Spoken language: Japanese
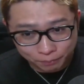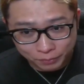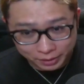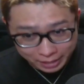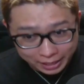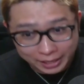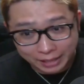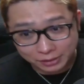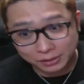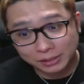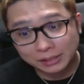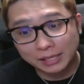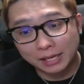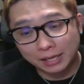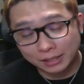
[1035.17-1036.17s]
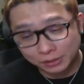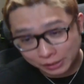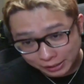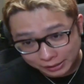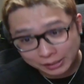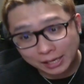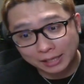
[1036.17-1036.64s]
ね、月次で、
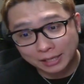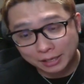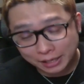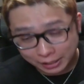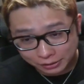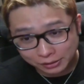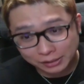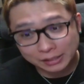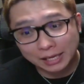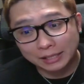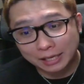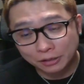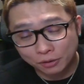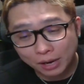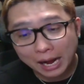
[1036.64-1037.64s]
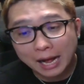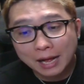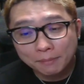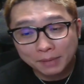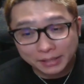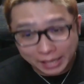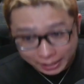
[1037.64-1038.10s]
月次であったり、月次であったりとか、
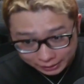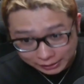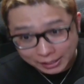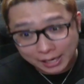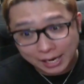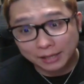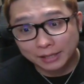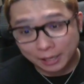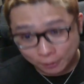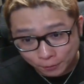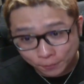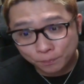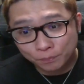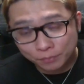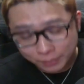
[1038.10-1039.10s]
まあ、年次で買っていく。